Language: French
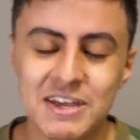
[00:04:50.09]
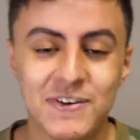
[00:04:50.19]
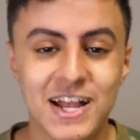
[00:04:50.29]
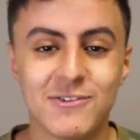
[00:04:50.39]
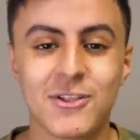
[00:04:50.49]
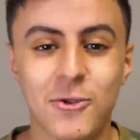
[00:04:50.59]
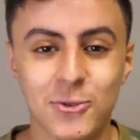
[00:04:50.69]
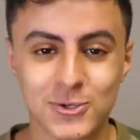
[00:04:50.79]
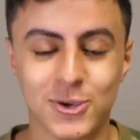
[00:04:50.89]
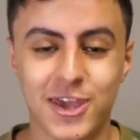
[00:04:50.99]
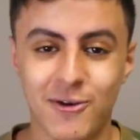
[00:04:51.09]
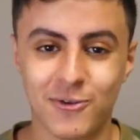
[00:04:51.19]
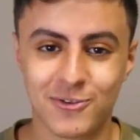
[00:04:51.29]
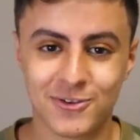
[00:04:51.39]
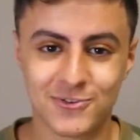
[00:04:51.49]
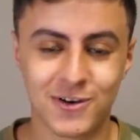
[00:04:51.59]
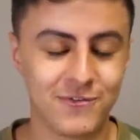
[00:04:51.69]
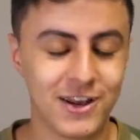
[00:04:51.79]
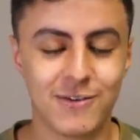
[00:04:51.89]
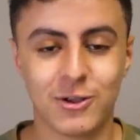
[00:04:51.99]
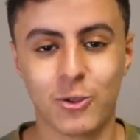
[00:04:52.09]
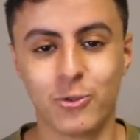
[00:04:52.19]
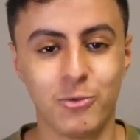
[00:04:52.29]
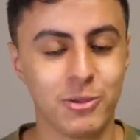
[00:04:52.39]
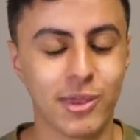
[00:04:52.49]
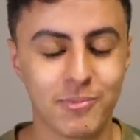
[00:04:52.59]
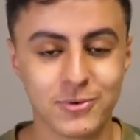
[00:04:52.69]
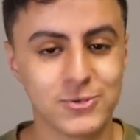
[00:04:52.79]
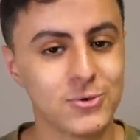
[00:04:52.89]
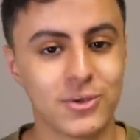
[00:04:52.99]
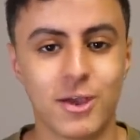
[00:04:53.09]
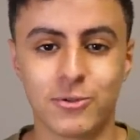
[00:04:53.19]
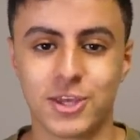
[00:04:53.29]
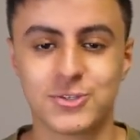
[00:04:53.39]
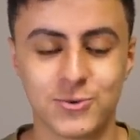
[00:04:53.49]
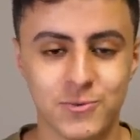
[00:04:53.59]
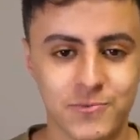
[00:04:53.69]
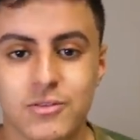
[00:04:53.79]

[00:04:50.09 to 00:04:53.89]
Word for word: Il fallait avoir 32 sur 40, tu vois, Il fallait avoir 32 bonnes réponses sur 40 questions.